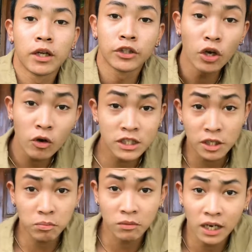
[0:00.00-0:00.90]
Yo, what's
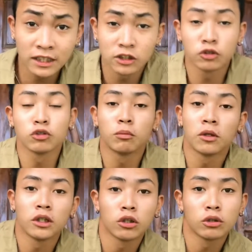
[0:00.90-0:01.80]
up guys? Good
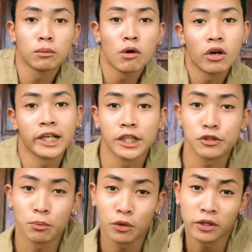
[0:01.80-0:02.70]
morning, good morning. It's
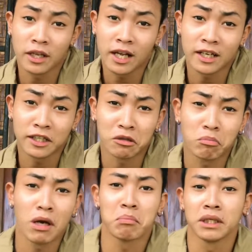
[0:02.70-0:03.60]
your boy Darren na
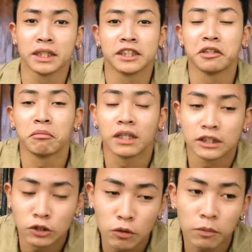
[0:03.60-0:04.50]
nagbabalik naman.
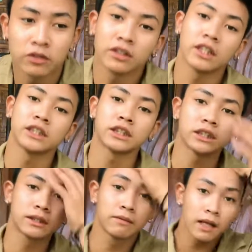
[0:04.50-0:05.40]
So, for today's
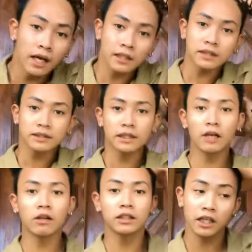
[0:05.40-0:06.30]
vlog is
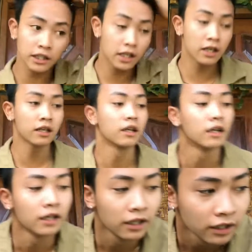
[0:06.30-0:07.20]
gagawa tayo ng
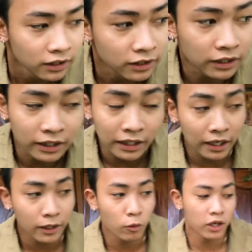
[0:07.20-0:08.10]

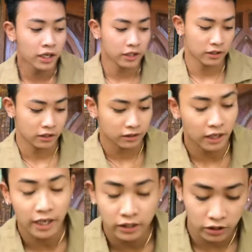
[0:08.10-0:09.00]
DIY
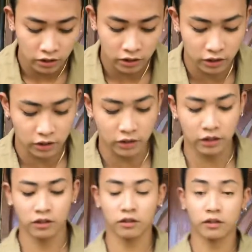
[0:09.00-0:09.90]
tie t-shirt. Ito